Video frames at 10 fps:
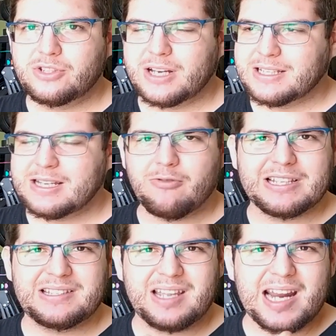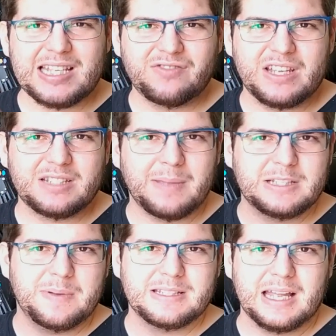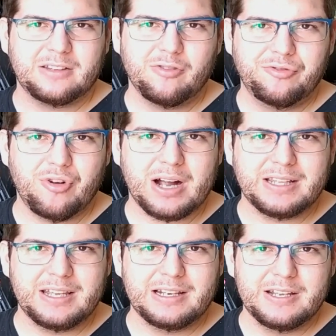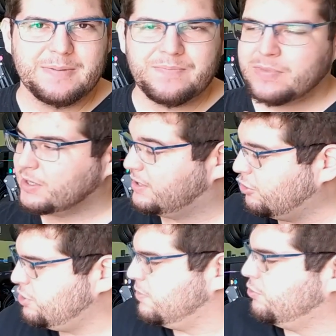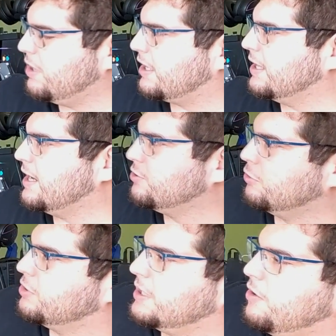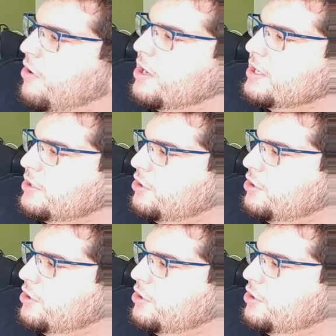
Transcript: Chega a ser quase três vezes mais pesado que o Full HD ali. Se eu diminuir aqui na resolução, ó,